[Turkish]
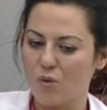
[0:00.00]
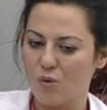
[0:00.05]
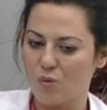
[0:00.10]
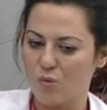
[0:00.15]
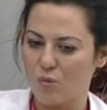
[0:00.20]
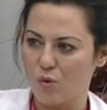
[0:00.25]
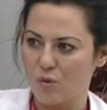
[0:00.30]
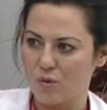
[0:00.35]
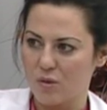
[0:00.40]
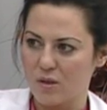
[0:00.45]

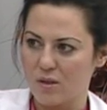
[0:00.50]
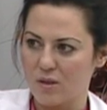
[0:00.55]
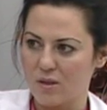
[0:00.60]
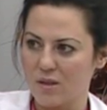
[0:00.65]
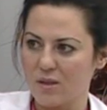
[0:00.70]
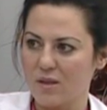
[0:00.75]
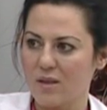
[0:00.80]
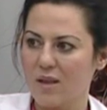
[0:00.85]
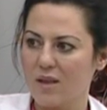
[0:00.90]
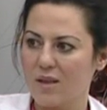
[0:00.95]

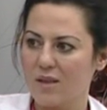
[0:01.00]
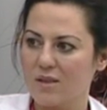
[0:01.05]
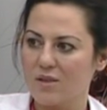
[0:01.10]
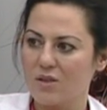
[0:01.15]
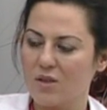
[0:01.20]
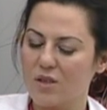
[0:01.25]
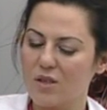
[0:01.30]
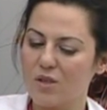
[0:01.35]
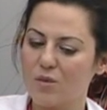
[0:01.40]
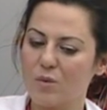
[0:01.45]
hormonlarının
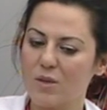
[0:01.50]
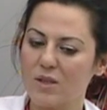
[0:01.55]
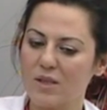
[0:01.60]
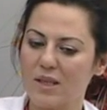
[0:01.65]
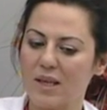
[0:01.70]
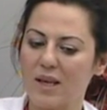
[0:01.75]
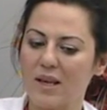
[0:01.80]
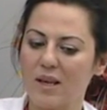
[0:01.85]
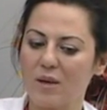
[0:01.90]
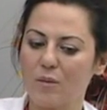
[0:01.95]

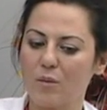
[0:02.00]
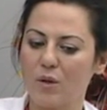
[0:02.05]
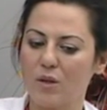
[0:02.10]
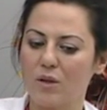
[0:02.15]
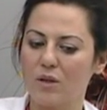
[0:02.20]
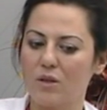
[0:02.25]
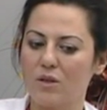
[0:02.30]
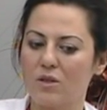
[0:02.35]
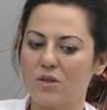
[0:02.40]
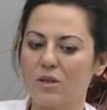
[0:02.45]
çalışması
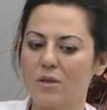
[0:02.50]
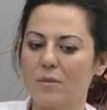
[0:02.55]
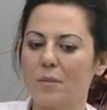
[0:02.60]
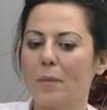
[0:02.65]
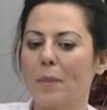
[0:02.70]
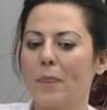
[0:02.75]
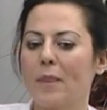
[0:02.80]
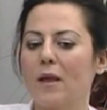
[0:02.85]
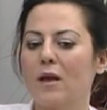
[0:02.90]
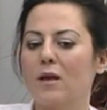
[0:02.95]
gerekmediği için
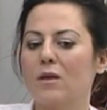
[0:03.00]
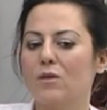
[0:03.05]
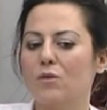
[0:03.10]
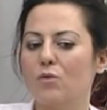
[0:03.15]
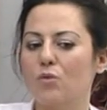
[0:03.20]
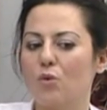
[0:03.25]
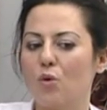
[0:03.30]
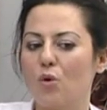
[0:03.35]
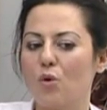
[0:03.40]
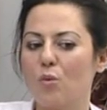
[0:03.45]

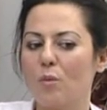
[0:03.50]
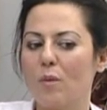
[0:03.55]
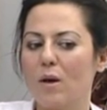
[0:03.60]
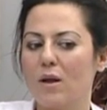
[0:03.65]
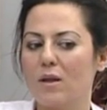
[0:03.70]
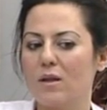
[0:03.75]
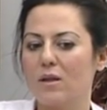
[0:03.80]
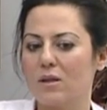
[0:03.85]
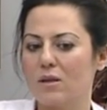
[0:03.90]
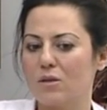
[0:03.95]
normal